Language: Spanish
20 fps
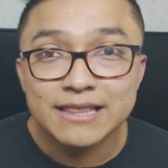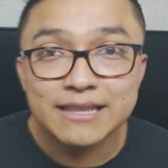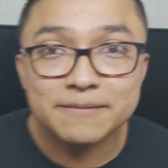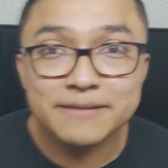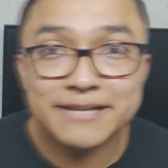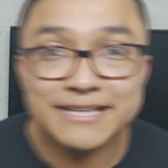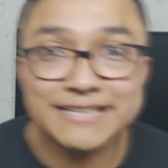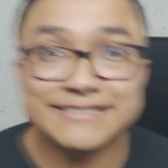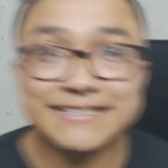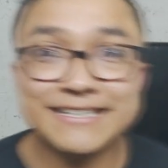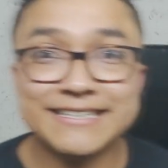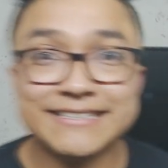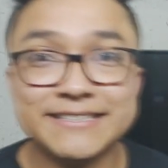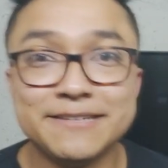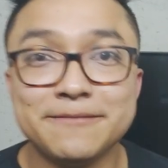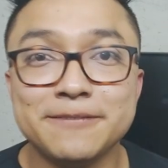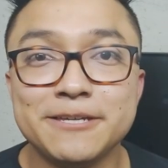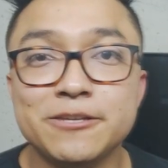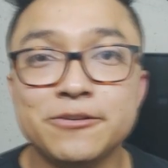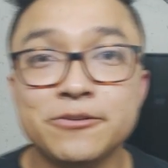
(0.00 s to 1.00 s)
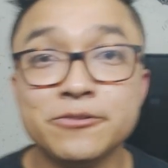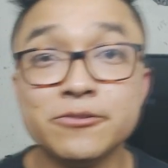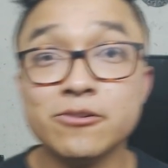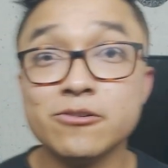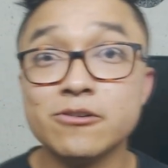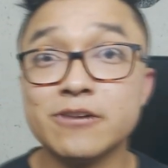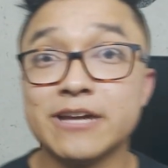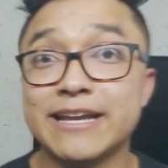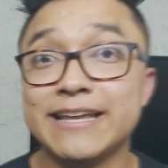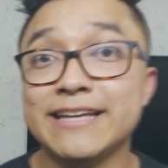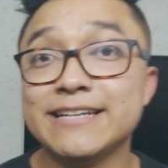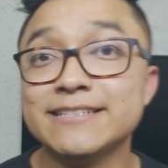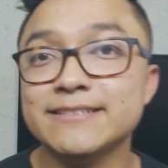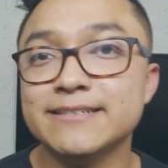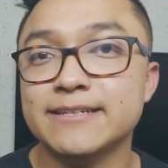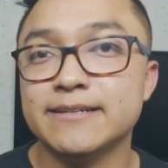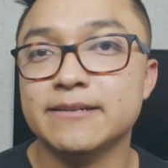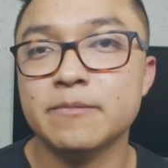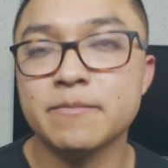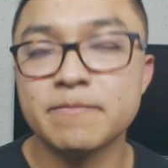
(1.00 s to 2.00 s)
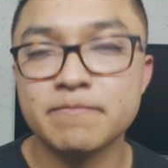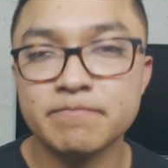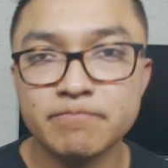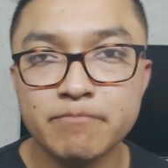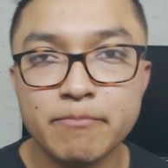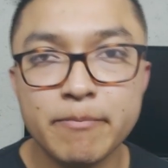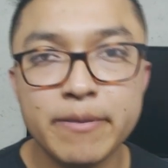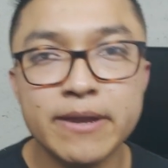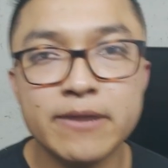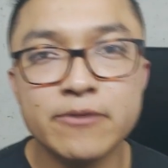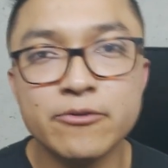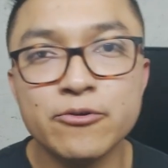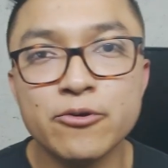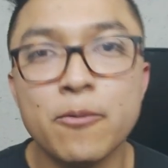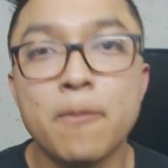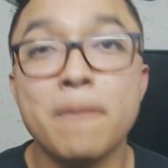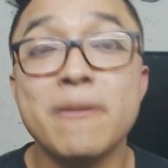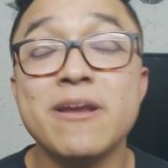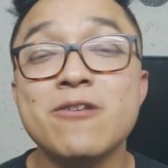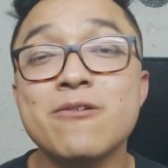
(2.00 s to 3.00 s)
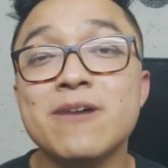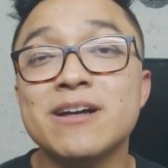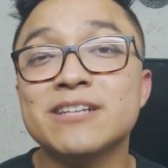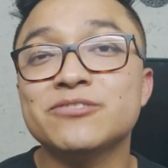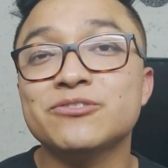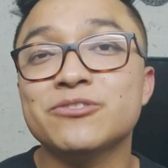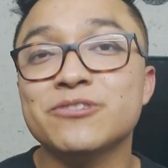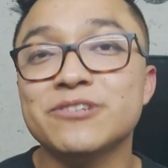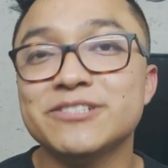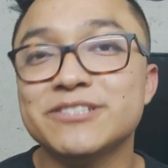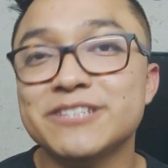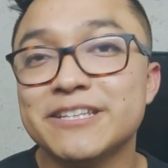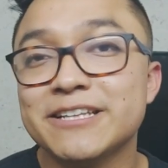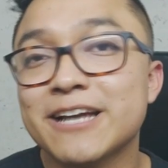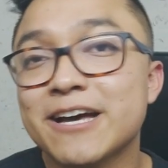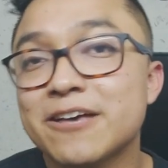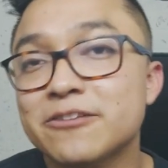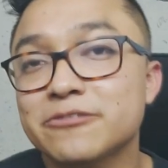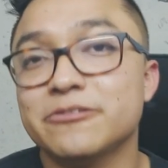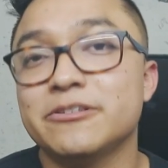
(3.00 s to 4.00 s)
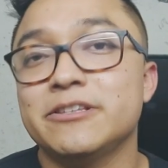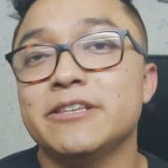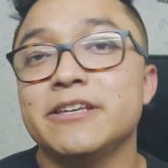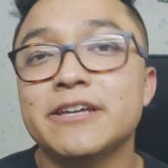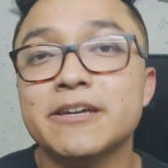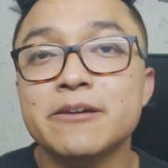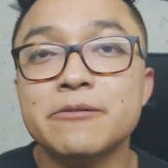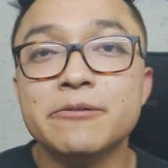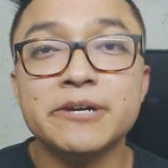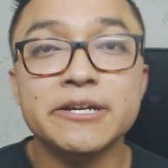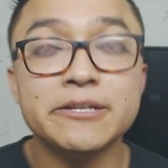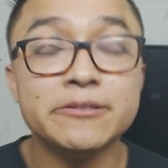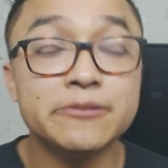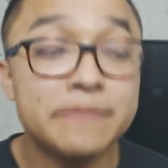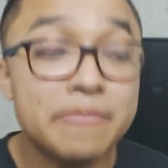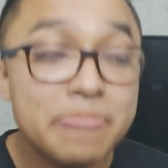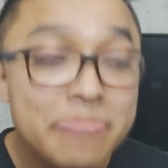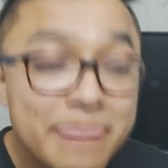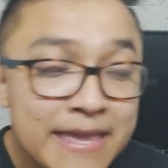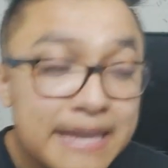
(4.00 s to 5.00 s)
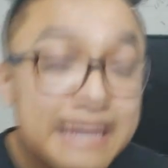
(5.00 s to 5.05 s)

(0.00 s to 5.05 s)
La verdad es que este video no lo quería hacer, pero me lo han solicitado y dije, bueno,